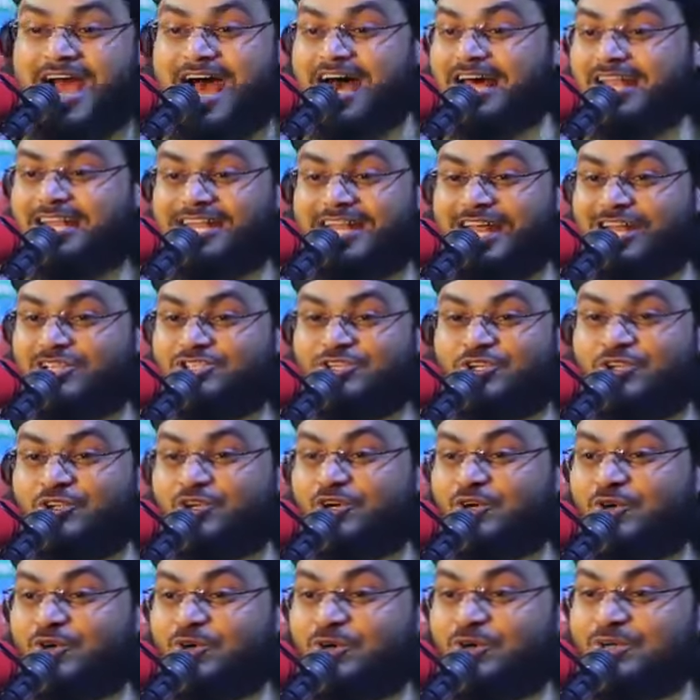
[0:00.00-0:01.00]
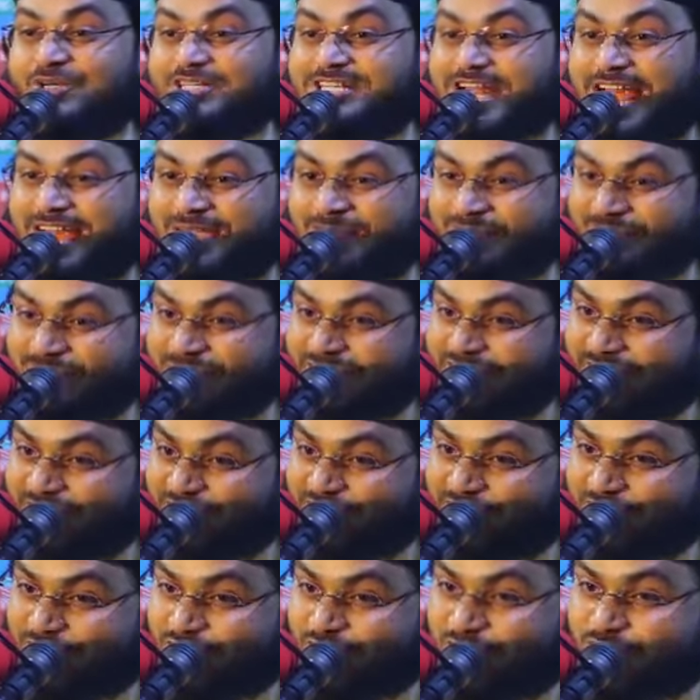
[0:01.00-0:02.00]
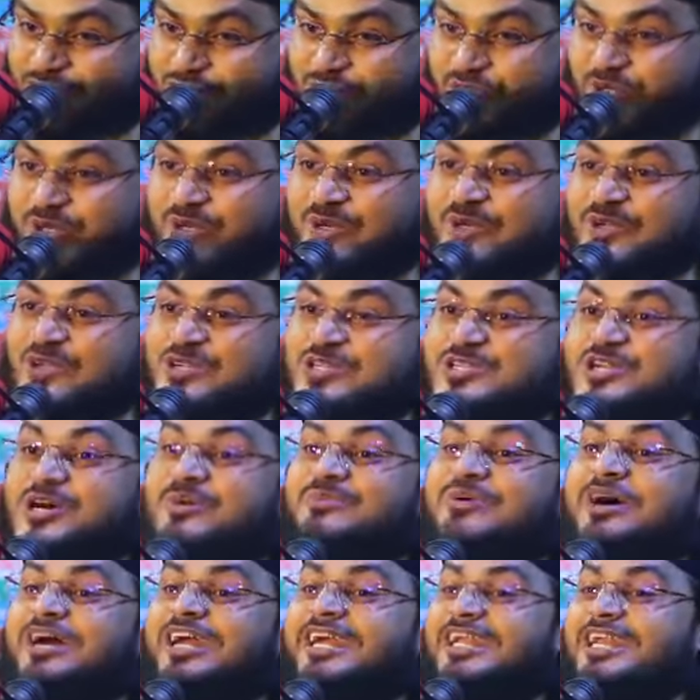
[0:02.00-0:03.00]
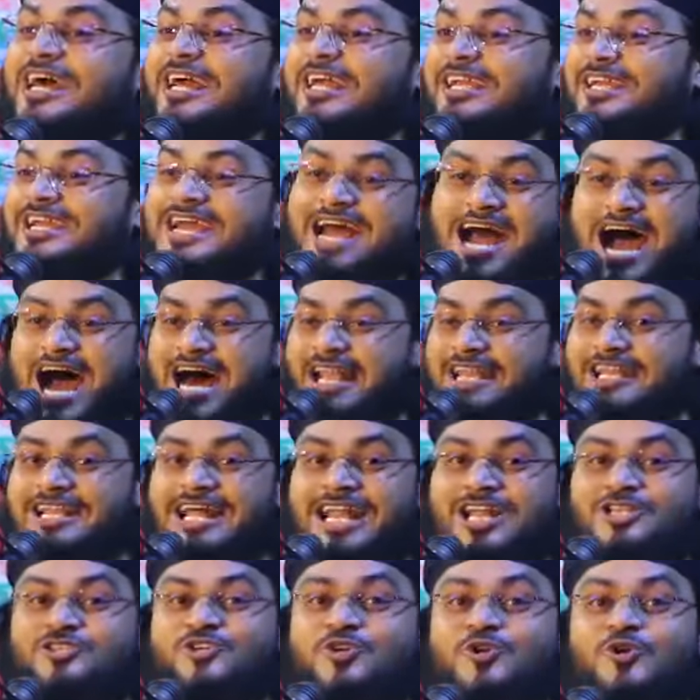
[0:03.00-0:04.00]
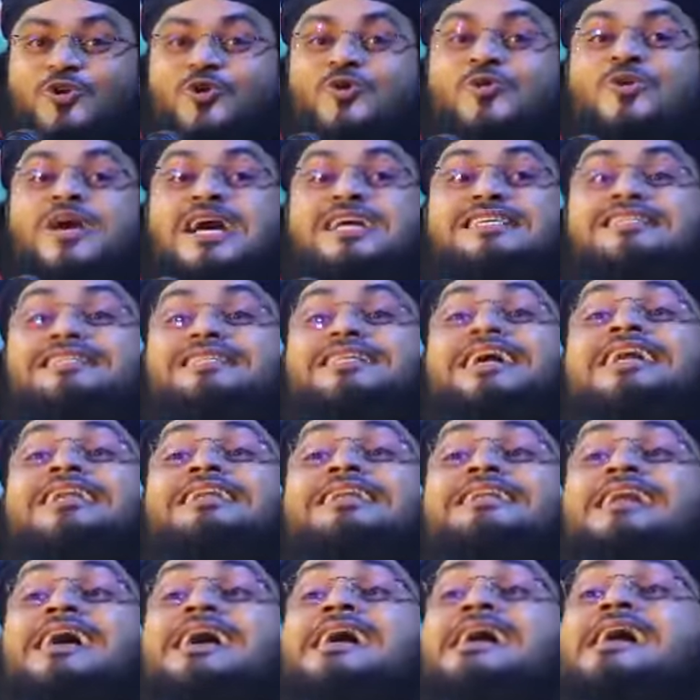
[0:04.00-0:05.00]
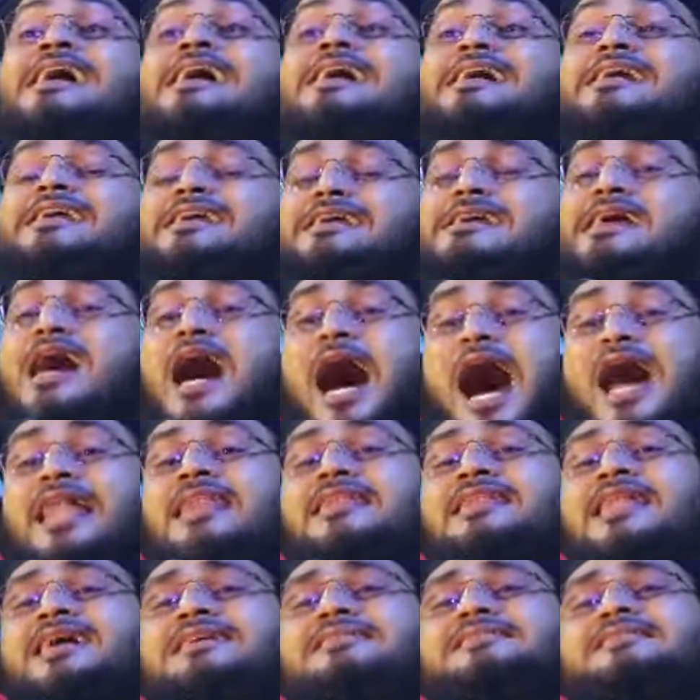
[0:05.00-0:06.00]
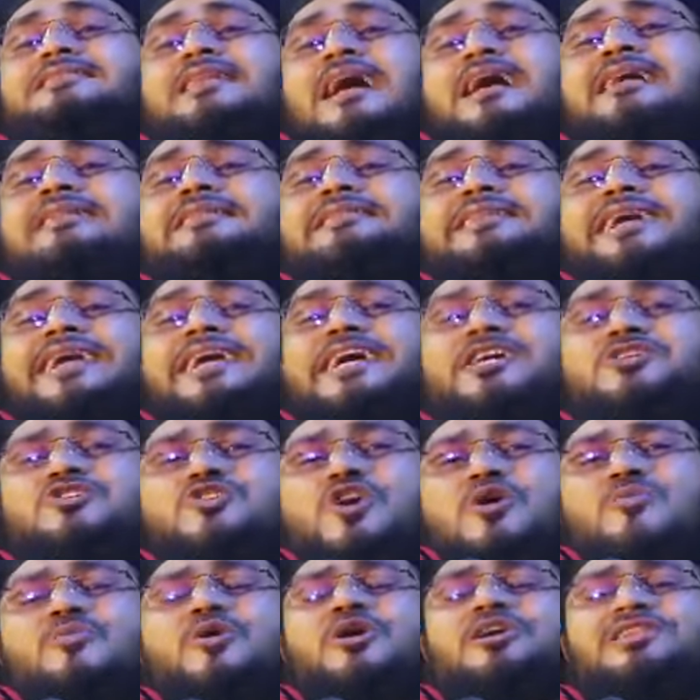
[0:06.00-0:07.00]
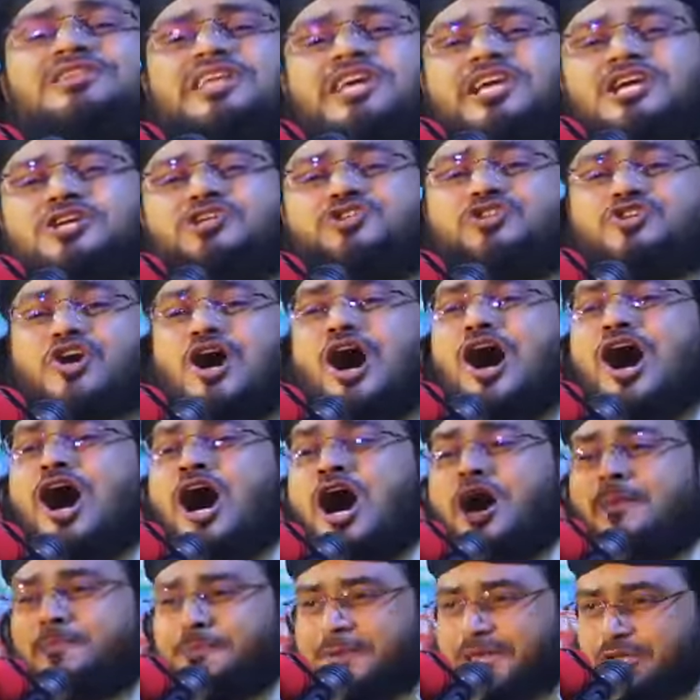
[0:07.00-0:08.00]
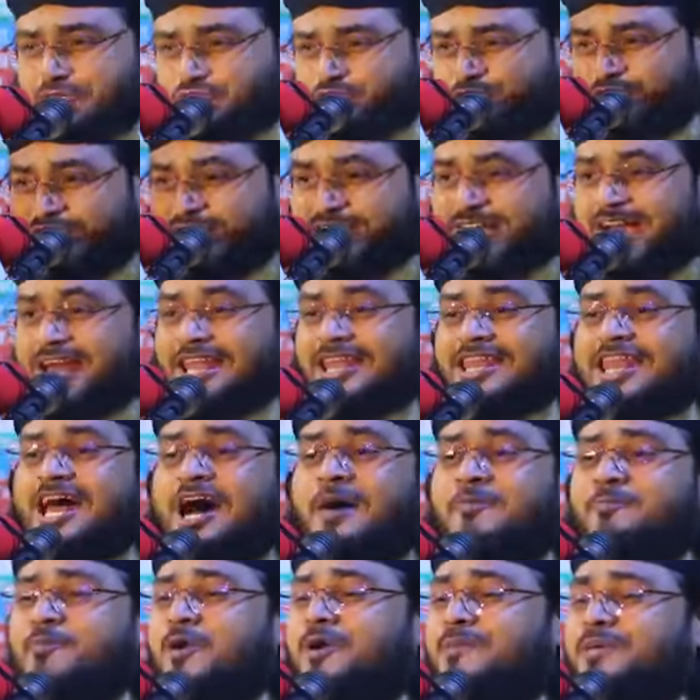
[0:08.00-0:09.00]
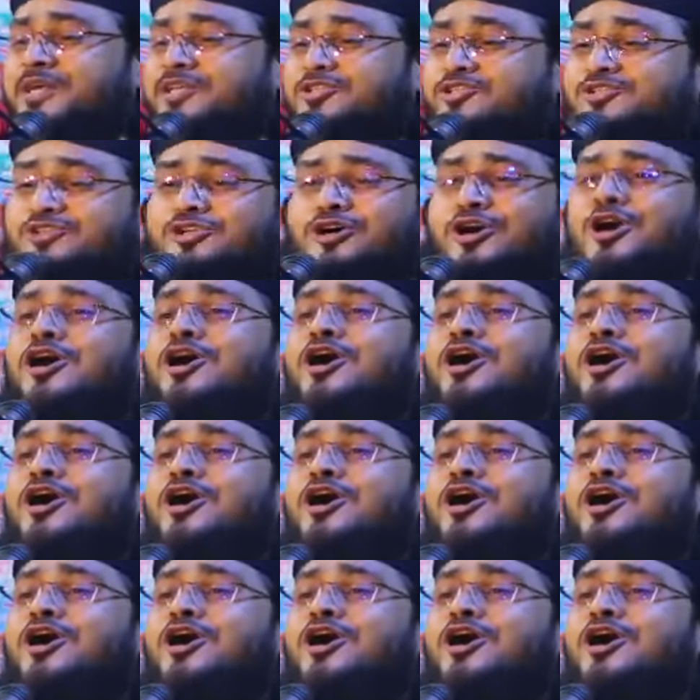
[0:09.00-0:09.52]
আল্লাহর জন্য কোনো টাইম নাই নির্দিষ্ট কোনো সময় নাই আল্লাহর জন্য কোনো স্থান নাই আল্লাহ স্থান থেকে সময় থেকে সব কিছু থেকে আল্লাহ পবিত্র